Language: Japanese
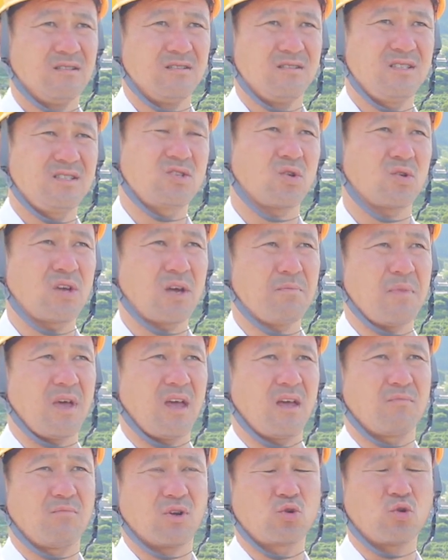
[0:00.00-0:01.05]
一生懸
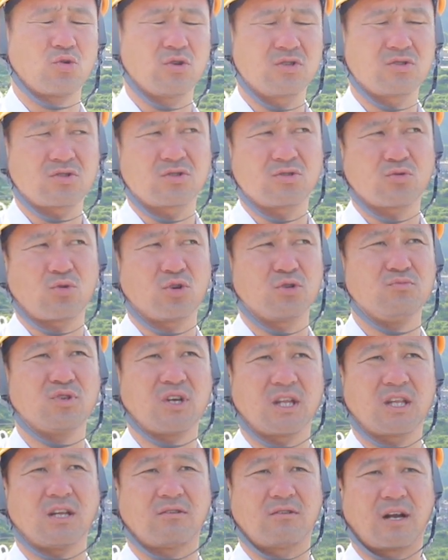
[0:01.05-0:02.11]
命、まあ、独立する子に向
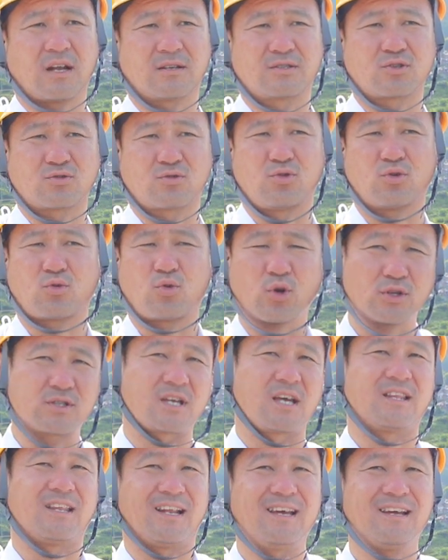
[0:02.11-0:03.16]
けてるからちょっとこれ
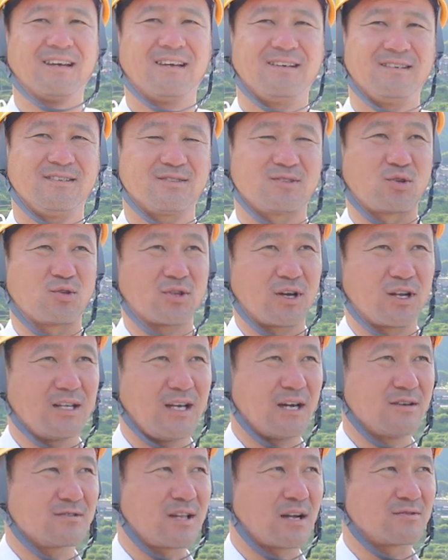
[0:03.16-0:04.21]
つけんでねそんなに
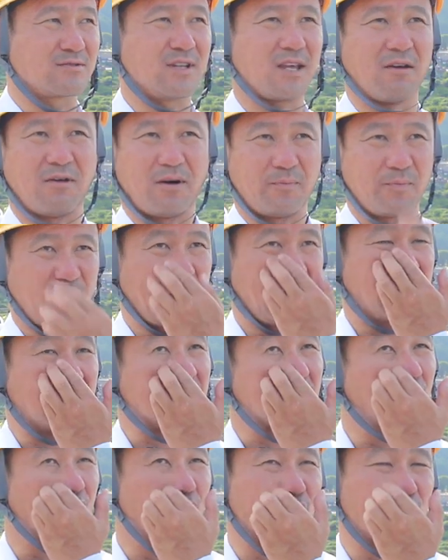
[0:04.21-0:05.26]
やりたくねえわみたいな
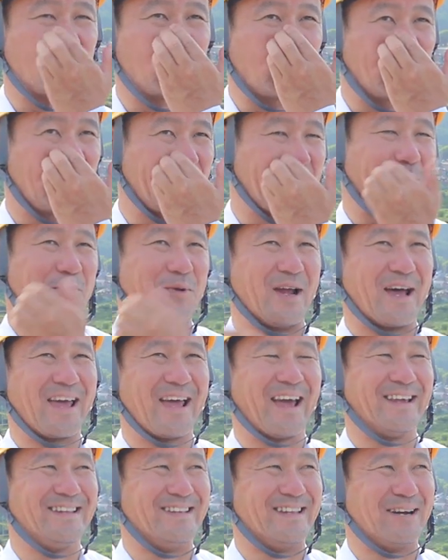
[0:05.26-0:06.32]
今日の給料だけもらえ
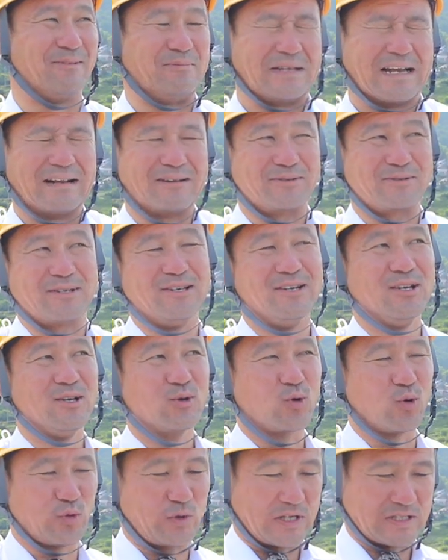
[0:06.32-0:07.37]
やいいんだみたいな
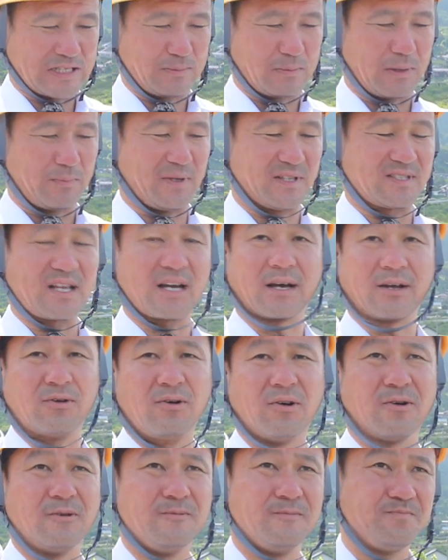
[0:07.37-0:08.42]
コンたちはまあ別だけ
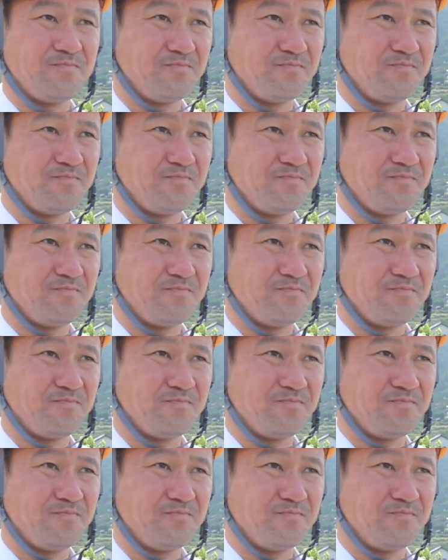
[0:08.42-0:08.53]
ど